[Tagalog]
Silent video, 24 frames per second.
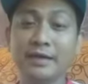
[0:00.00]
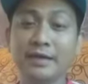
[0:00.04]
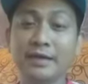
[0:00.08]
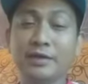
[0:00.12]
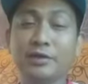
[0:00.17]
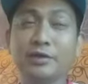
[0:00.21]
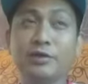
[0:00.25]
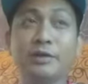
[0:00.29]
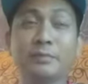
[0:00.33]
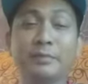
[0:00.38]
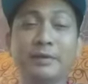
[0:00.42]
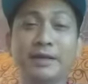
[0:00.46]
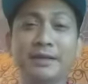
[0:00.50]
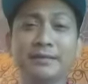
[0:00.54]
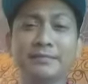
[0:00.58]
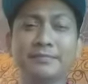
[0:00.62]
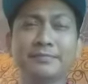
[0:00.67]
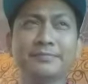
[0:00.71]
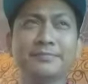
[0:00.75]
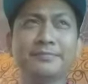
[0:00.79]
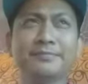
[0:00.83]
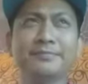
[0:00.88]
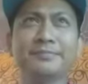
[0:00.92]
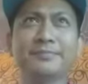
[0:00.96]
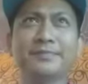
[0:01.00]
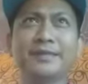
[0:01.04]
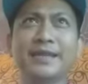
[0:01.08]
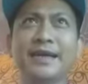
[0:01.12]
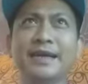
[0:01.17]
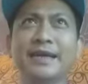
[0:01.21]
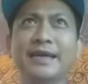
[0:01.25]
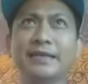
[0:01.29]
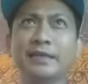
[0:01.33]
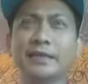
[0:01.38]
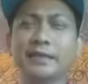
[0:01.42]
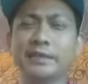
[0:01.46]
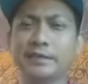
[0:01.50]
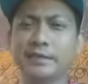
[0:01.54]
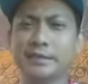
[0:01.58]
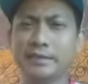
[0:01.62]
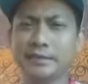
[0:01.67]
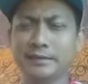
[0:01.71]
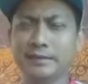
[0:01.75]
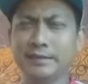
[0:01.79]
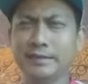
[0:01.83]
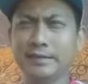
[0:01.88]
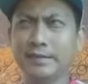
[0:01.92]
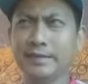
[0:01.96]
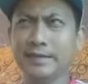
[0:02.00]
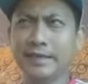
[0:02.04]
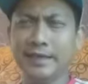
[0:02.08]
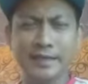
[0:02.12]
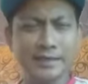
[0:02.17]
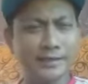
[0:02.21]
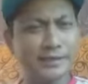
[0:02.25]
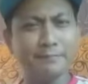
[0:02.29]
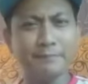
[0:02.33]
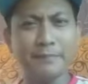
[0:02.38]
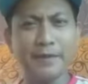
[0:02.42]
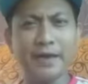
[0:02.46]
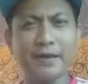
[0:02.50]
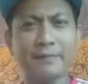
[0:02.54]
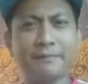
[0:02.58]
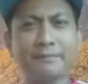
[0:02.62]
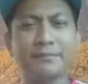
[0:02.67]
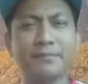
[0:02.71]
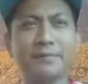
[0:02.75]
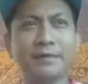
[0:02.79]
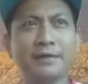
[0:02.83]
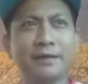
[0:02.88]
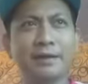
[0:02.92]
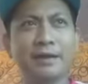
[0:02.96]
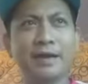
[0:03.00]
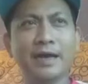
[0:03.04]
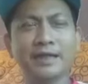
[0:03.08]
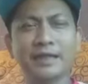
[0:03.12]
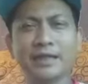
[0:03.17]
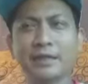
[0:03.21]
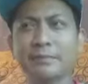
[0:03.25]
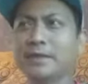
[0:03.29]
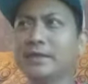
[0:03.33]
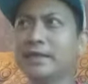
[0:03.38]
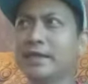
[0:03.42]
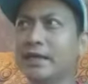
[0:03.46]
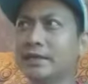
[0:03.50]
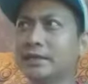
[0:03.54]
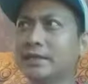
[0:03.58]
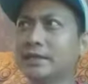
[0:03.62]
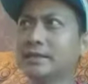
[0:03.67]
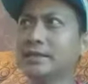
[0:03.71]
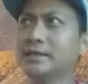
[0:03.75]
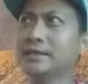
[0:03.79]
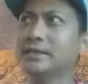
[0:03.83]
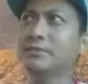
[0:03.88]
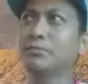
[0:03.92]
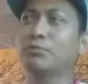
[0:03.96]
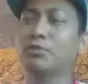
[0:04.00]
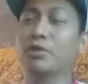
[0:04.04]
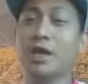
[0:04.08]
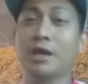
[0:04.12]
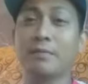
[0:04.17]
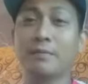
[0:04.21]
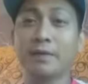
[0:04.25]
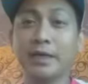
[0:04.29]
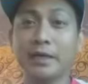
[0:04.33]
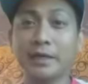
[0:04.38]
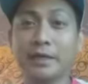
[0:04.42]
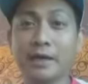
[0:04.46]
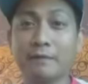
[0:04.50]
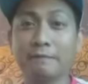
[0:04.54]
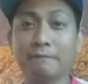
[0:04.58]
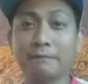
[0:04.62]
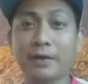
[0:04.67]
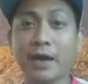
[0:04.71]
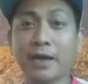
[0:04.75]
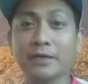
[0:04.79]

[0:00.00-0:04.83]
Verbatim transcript: Yun naman ang lagi nating iniisip eh lahat naman yata sa simula mahirap.